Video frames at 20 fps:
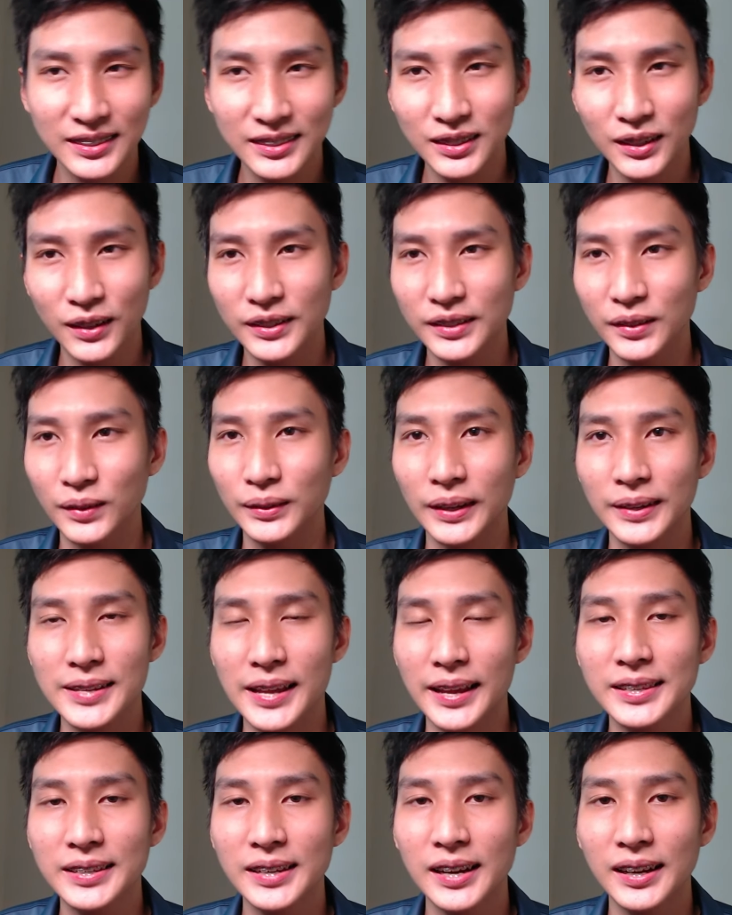Cho dù thời
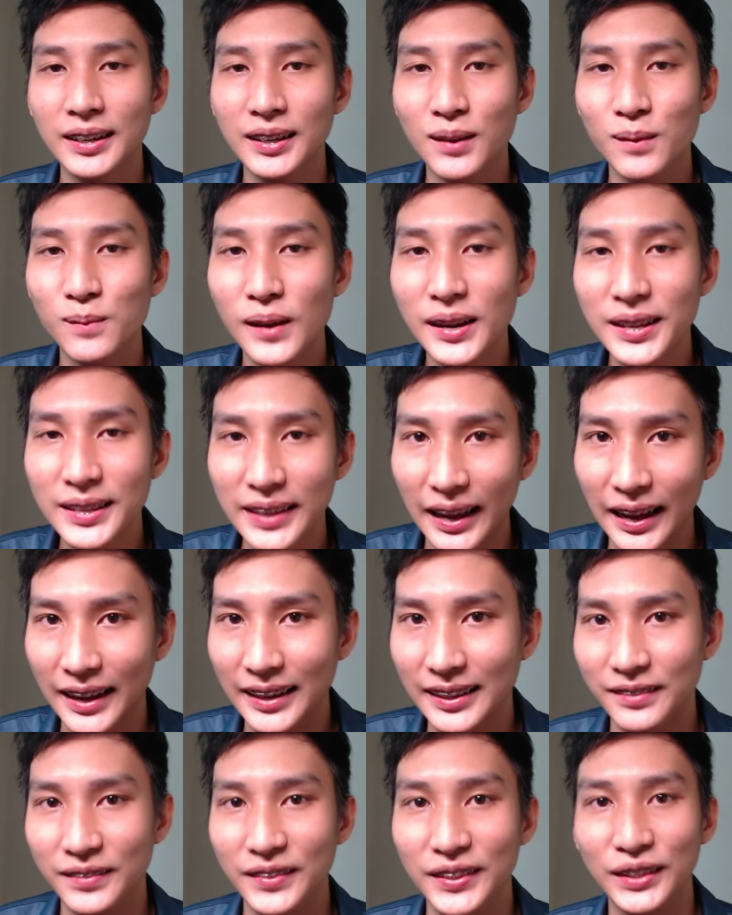gian chơi nó không quá
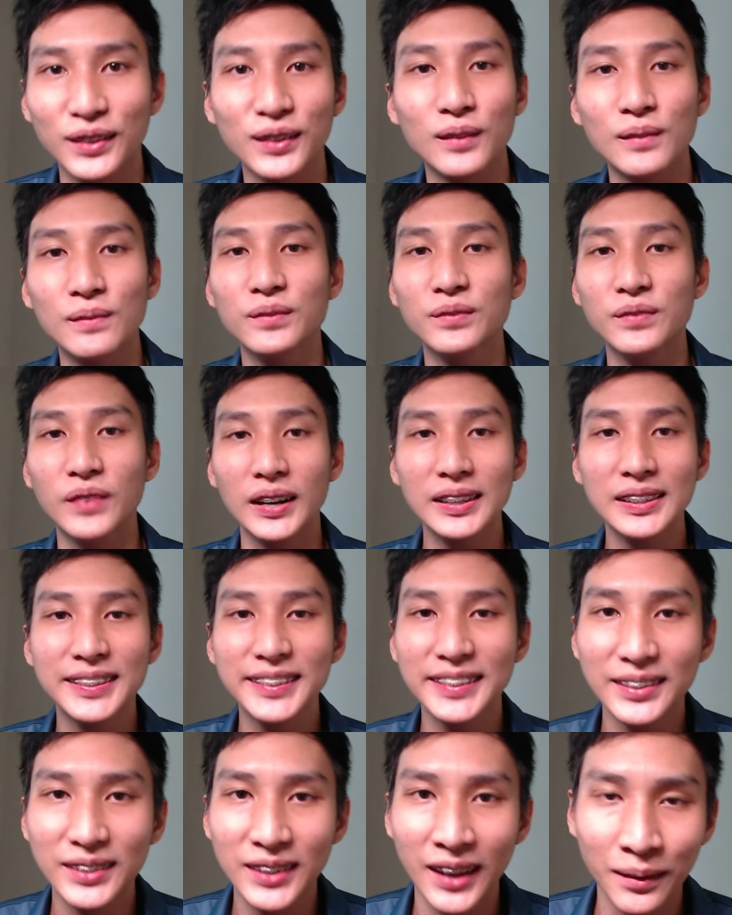dài, tại vì tôi cũng vẫn
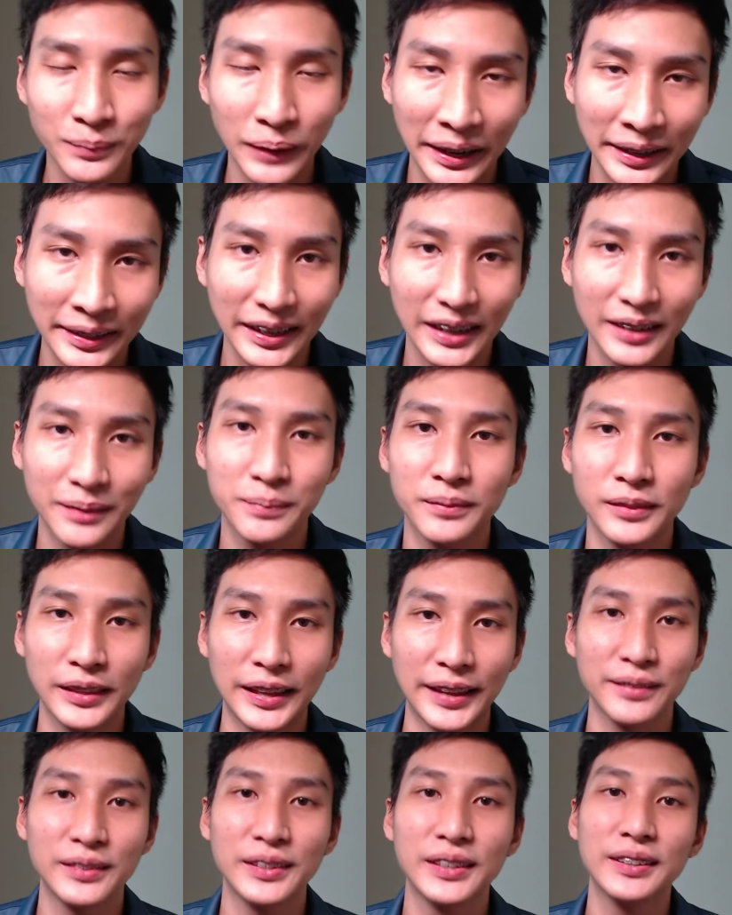chưa cân bằng game
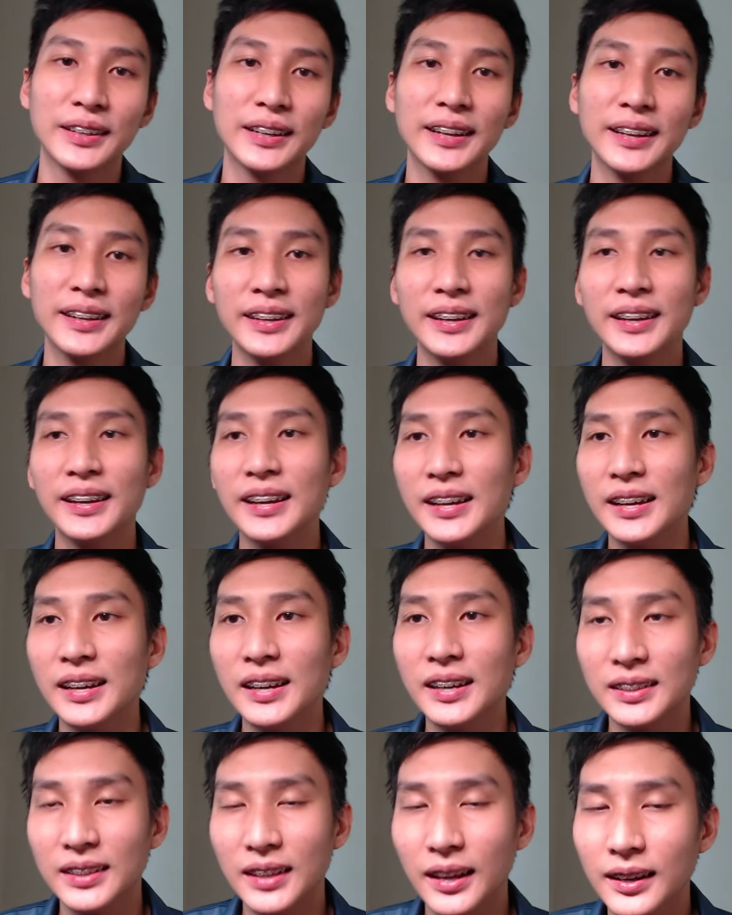theo như cái
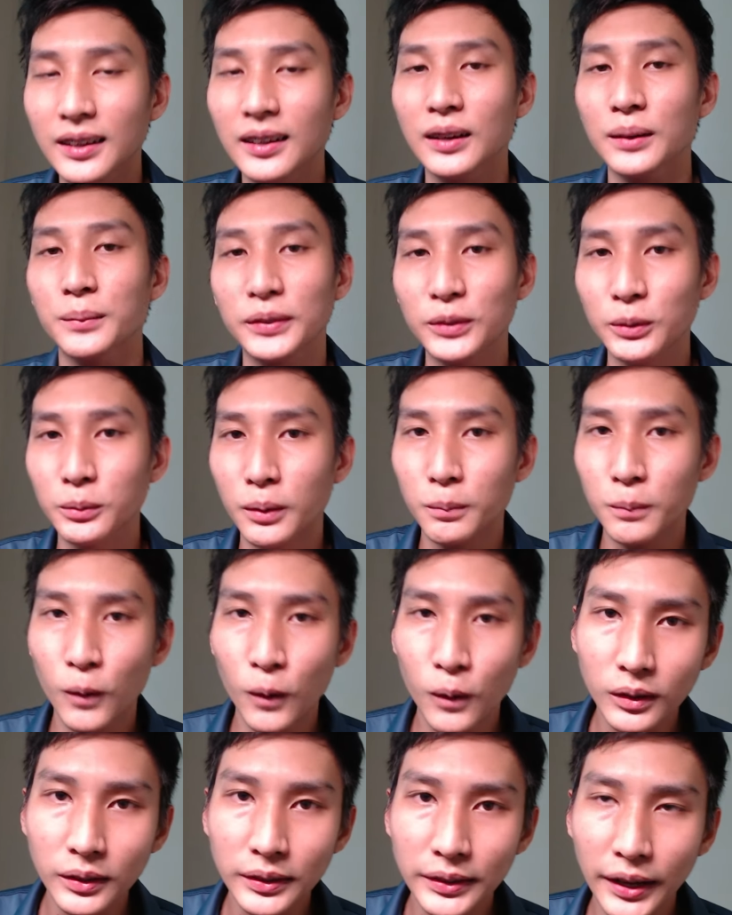thời lượng mà tôi mong
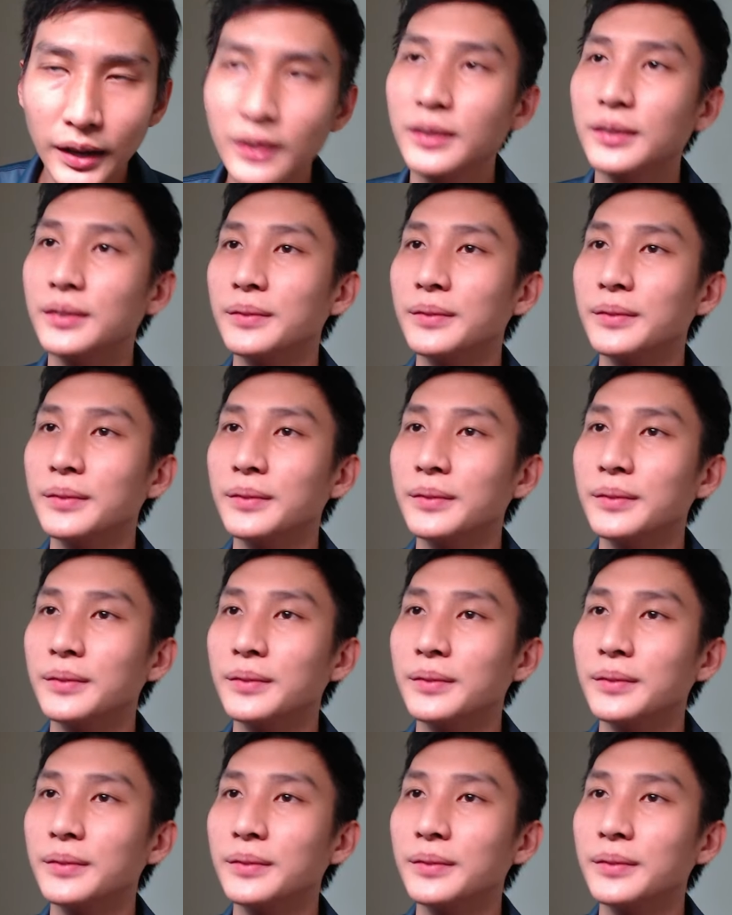muốn, nhưng